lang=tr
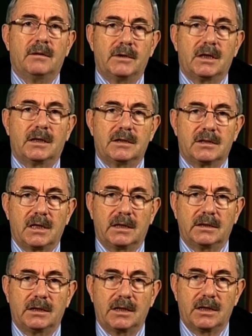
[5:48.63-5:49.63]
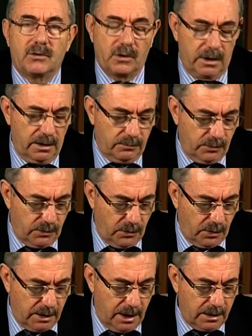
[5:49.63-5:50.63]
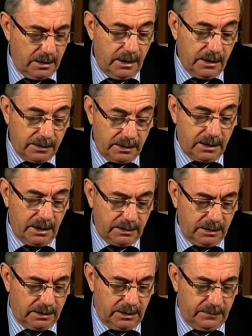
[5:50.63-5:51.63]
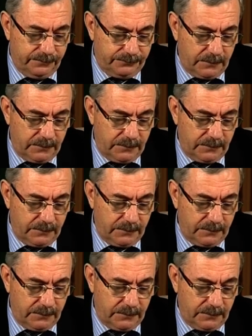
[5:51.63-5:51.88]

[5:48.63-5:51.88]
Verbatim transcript: Bir hadislerinde de şöyle buyuruyorlar. Dikkat edin.